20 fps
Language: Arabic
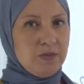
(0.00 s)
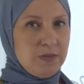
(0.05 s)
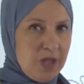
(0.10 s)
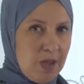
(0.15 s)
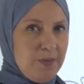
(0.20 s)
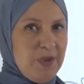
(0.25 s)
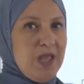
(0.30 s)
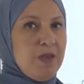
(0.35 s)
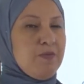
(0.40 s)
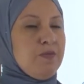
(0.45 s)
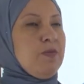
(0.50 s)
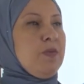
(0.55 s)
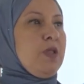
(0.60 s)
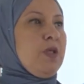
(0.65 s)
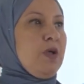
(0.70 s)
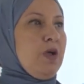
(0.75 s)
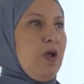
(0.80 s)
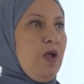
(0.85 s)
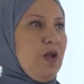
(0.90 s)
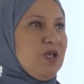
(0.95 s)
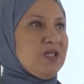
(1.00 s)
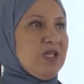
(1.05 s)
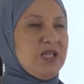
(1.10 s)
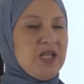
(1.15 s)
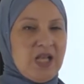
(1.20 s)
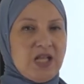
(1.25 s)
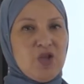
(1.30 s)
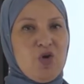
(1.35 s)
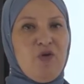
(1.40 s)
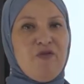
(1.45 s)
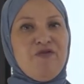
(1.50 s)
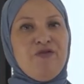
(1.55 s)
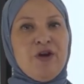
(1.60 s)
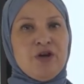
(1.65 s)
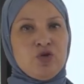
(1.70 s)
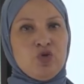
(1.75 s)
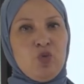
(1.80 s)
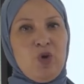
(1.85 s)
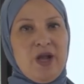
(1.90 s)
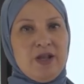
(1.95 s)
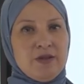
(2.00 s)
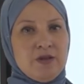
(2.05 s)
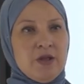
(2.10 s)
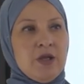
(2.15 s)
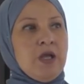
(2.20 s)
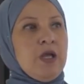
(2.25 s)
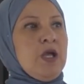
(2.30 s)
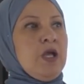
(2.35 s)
تمام خلاص انا كده وفرت وقت